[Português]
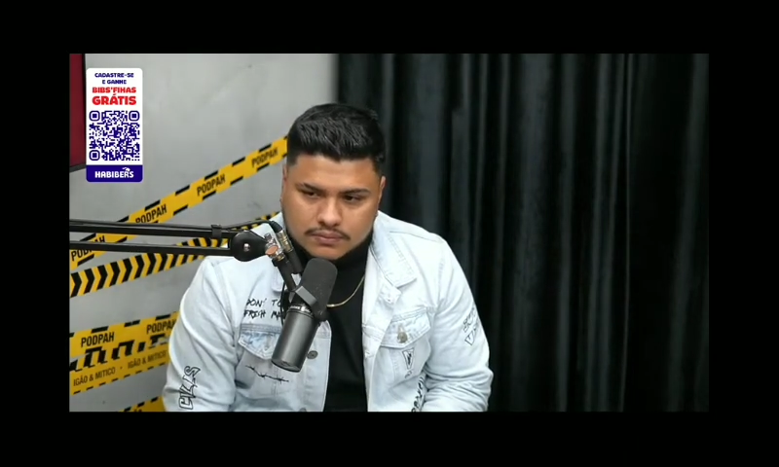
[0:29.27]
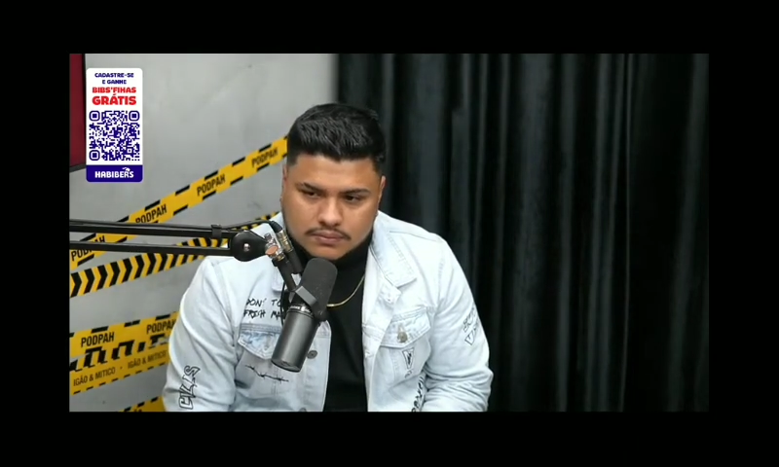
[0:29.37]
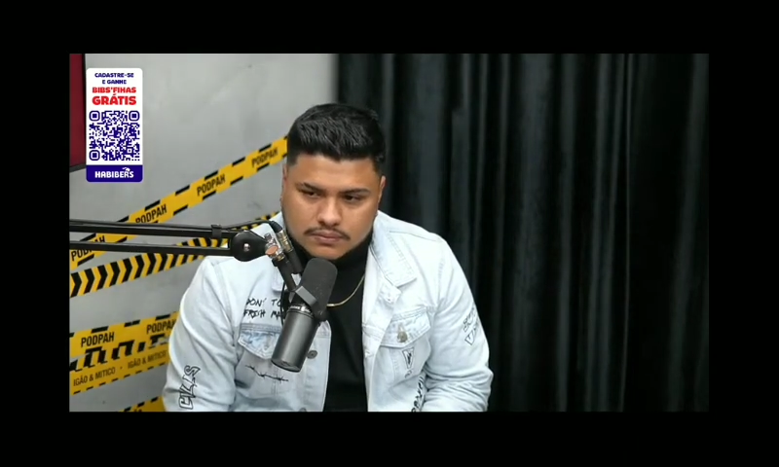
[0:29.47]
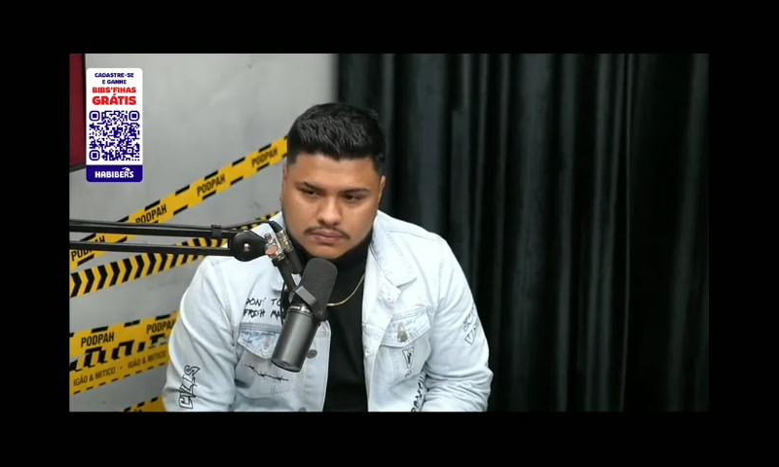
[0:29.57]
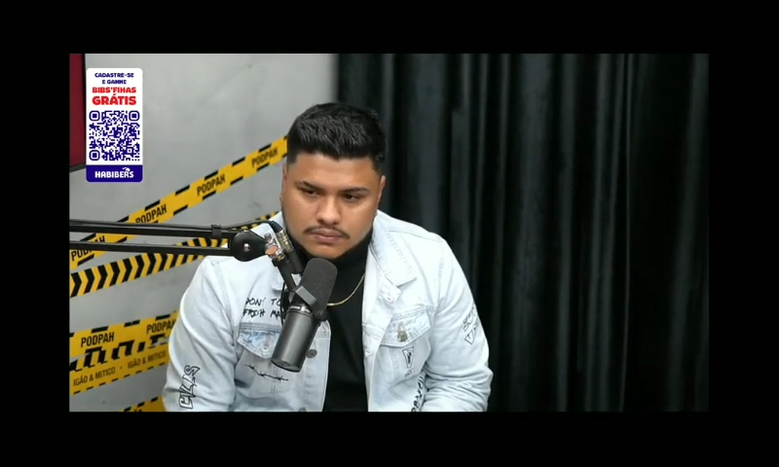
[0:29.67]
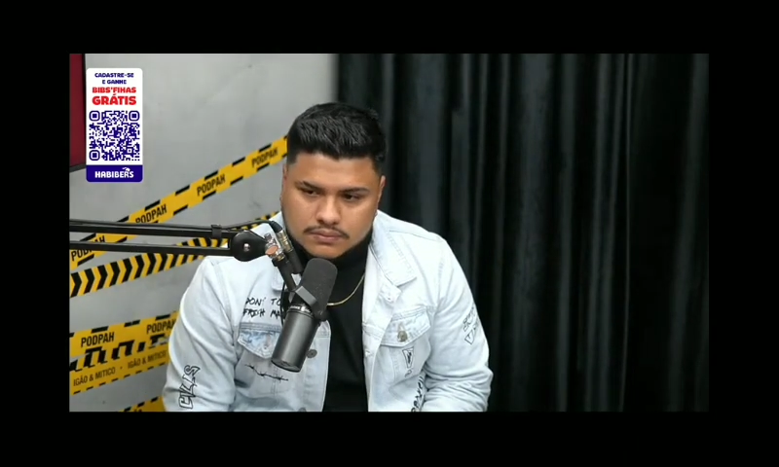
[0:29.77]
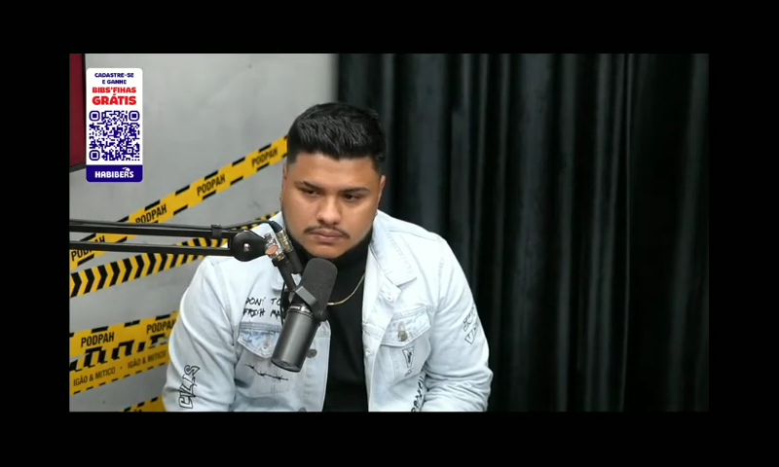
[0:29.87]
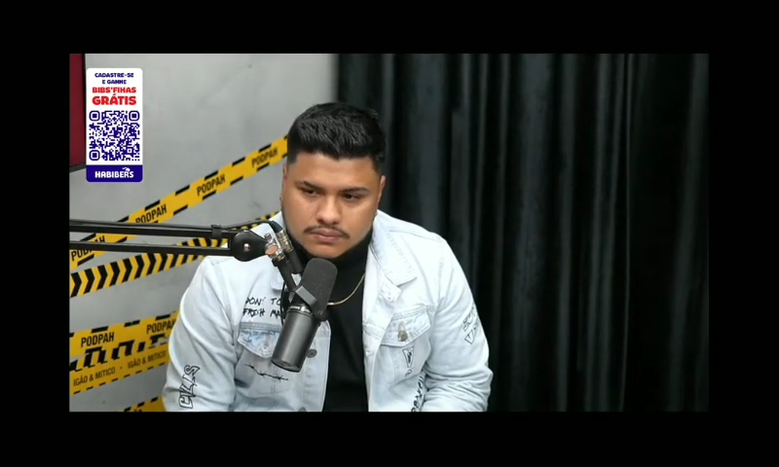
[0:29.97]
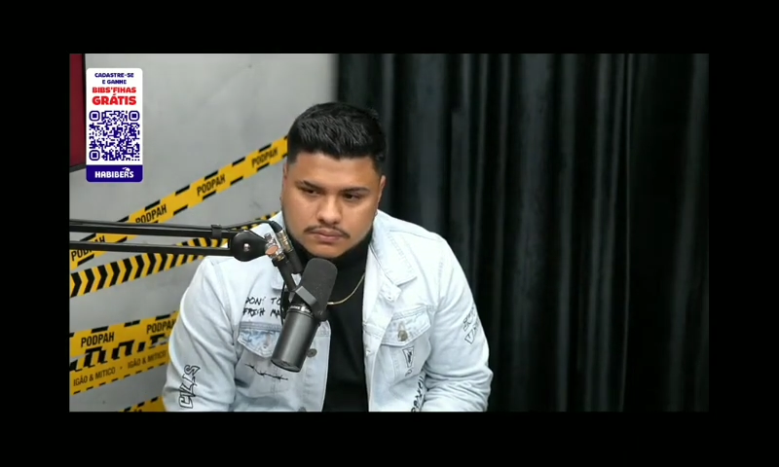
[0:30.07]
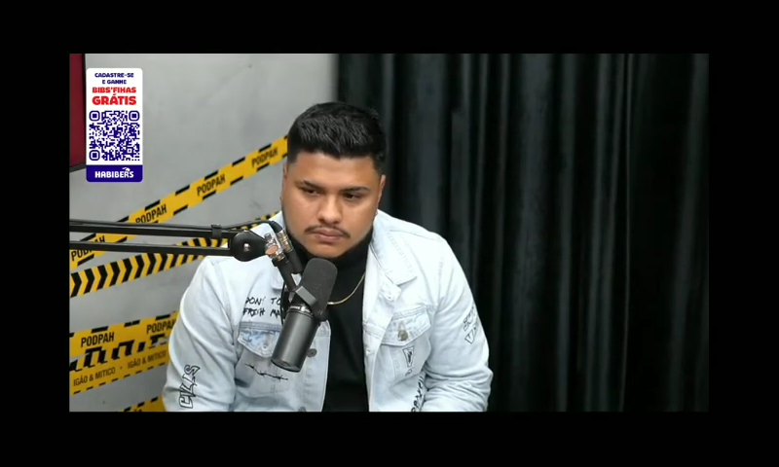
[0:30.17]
Não tem outra